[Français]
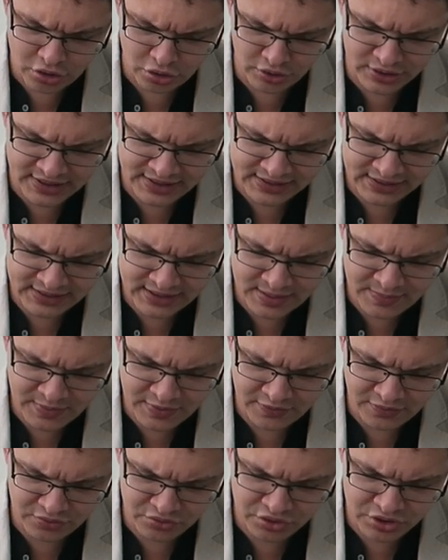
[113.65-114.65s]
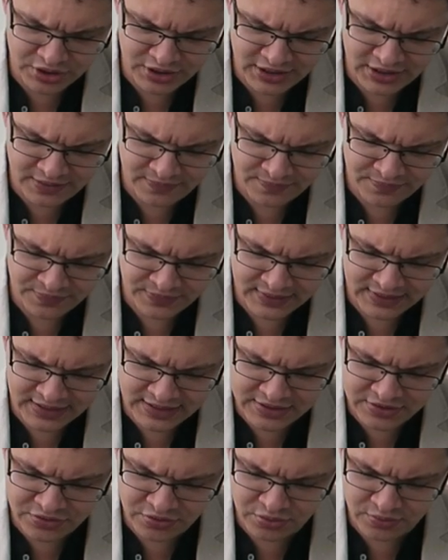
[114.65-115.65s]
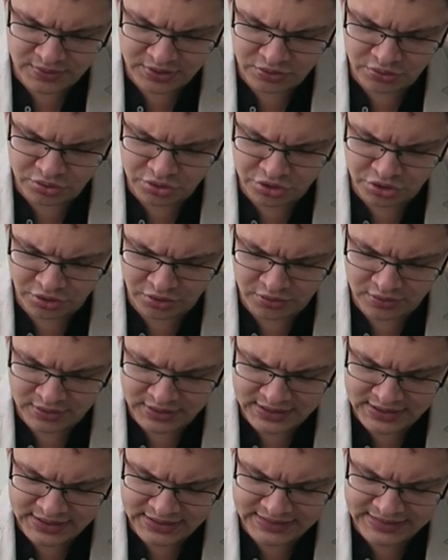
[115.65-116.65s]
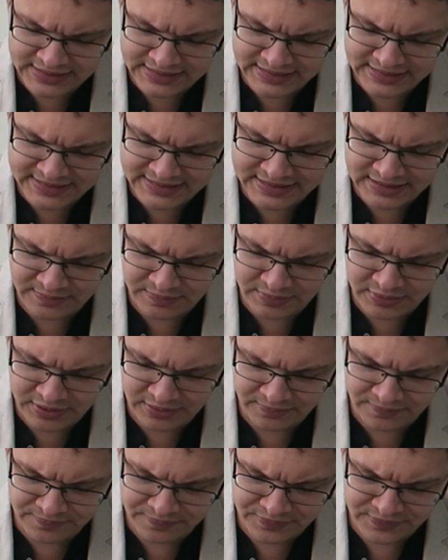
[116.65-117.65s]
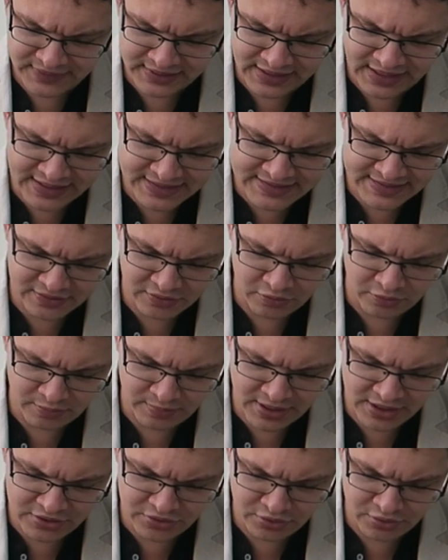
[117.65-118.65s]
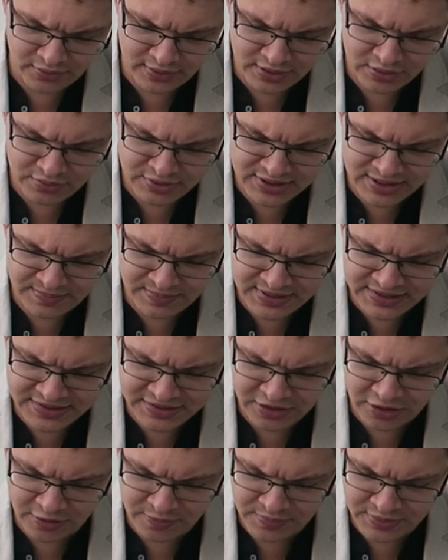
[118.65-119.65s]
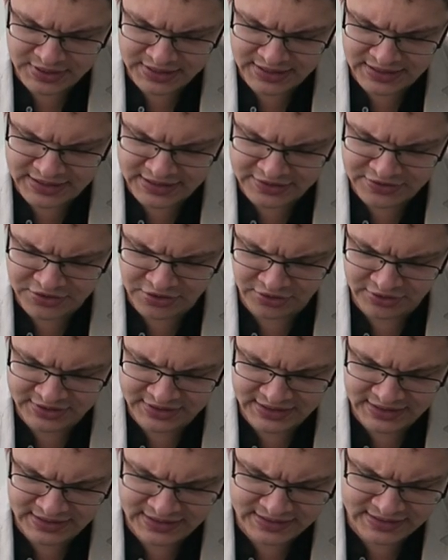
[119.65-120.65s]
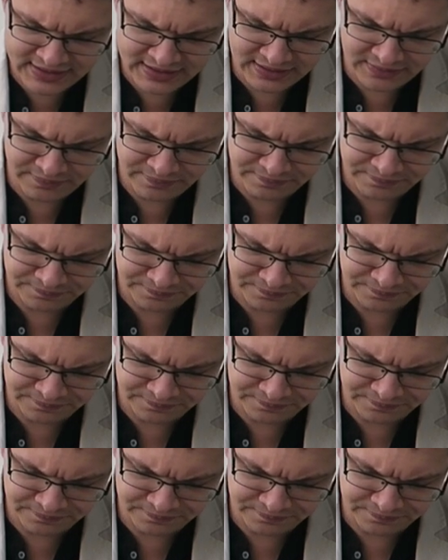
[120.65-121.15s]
Le quatrième évangile est celui de Jean, l'un des disciples. À ses compagnons et aux épiscopes qui l'exhortaient, il dit